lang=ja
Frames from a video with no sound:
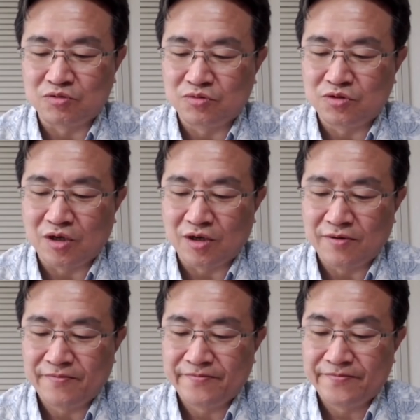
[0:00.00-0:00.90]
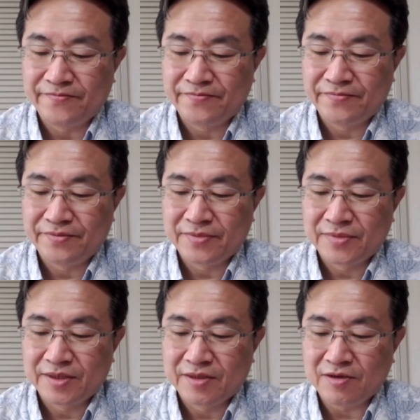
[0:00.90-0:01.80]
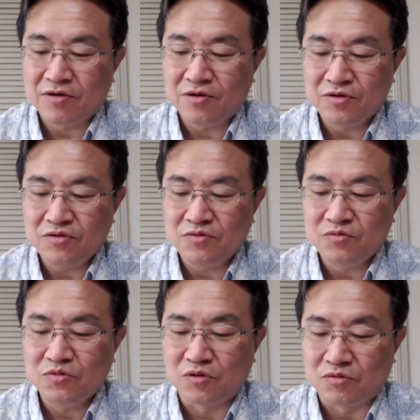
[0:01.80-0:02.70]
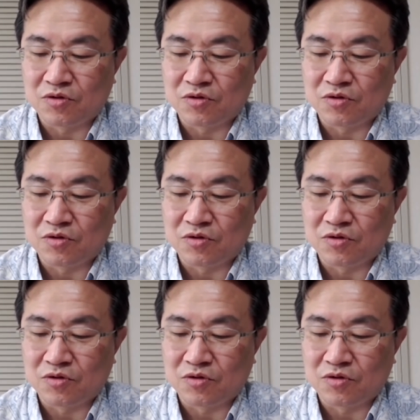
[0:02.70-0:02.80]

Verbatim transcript: てどうしてなかなかのもんだよね